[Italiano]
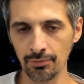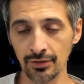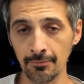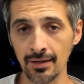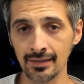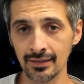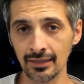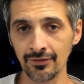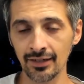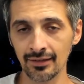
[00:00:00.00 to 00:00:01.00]
Potrebbe essere
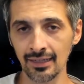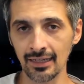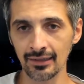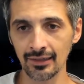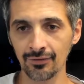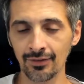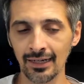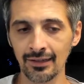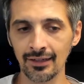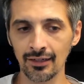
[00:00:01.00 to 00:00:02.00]
divertente veramente
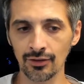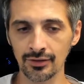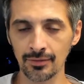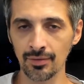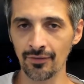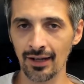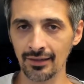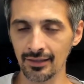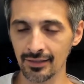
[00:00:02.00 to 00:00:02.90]
fare delle cose private,